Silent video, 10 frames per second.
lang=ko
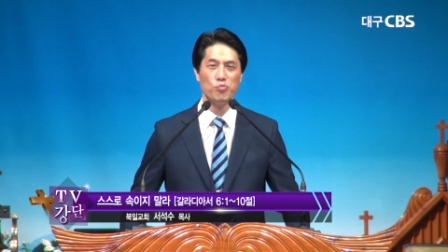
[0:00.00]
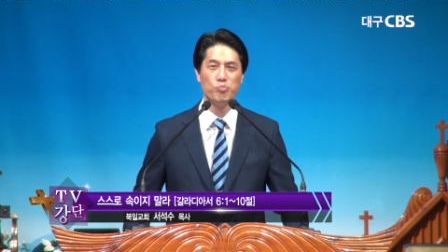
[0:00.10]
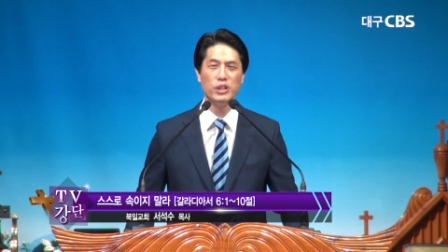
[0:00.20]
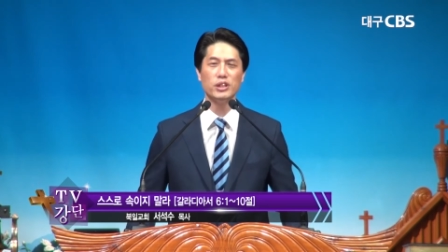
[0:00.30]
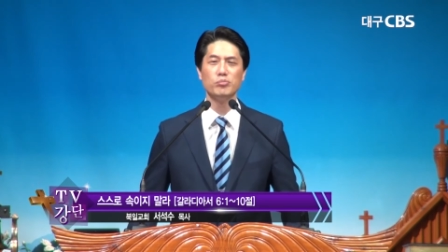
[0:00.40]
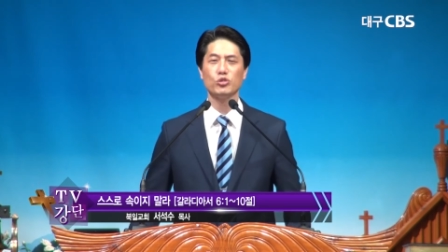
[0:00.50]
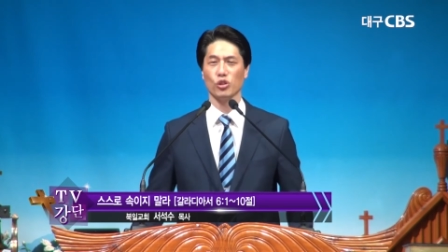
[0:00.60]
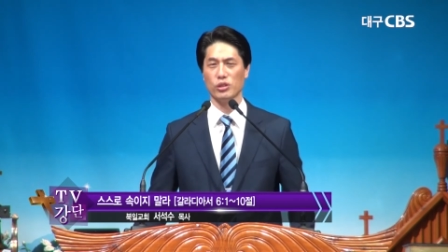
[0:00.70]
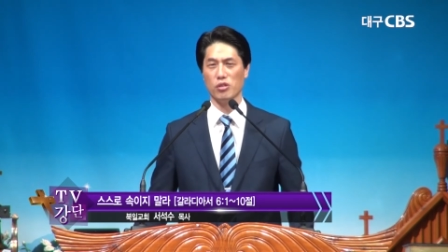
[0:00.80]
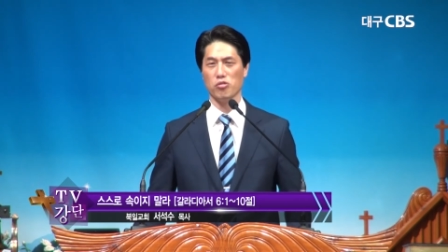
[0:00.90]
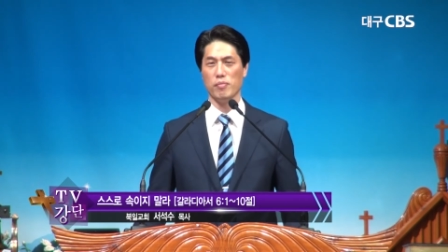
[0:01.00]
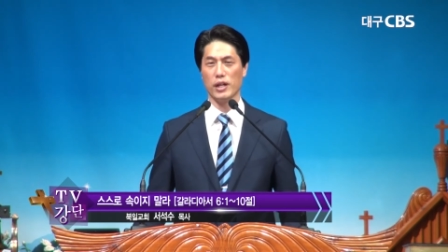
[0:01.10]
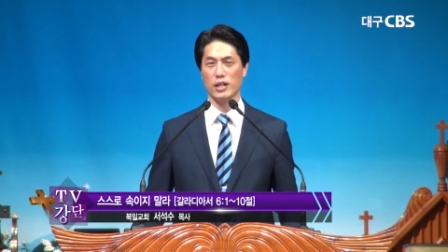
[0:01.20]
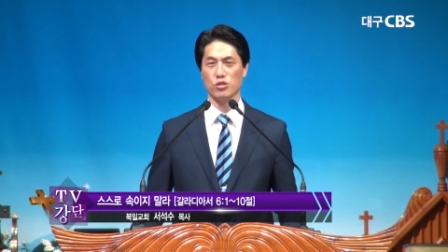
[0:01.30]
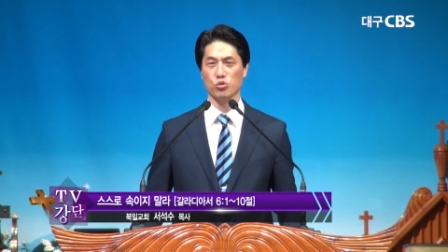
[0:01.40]
믿음 좋다고
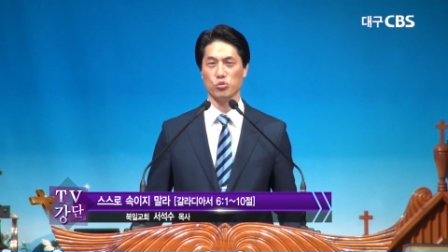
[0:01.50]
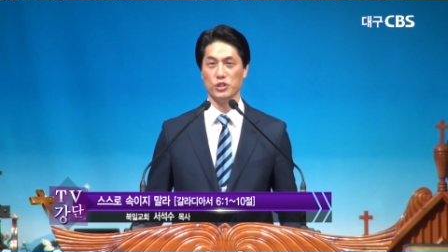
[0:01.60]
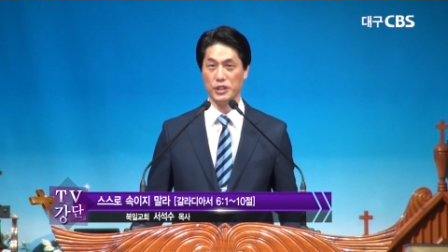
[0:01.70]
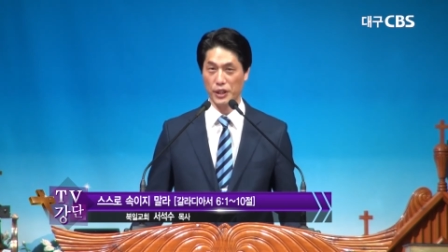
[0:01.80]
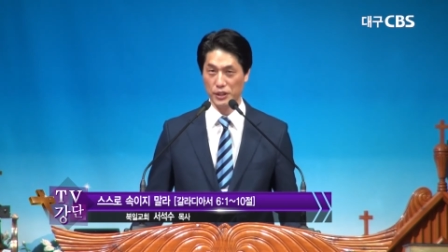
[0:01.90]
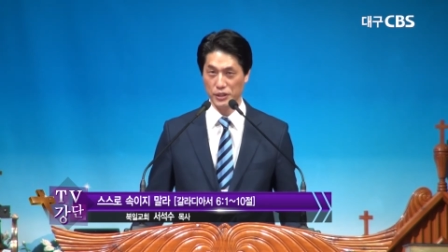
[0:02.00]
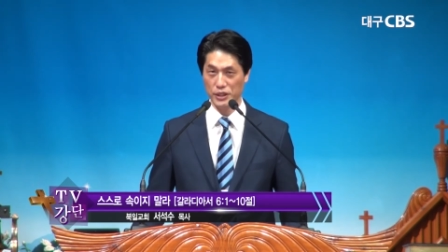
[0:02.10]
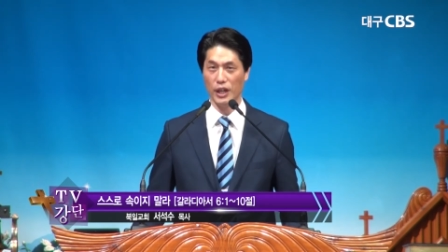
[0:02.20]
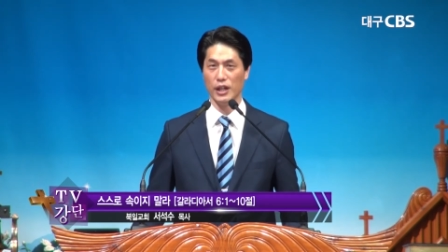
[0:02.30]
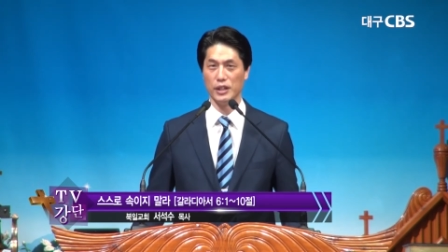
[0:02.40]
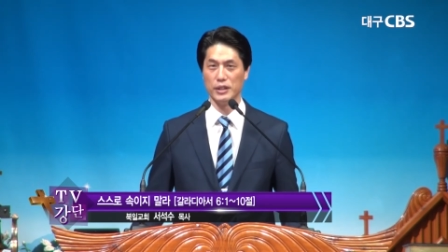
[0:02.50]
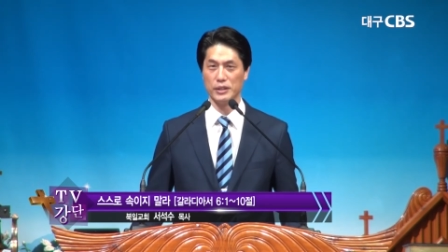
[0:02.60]
말할 수 있겠느냐?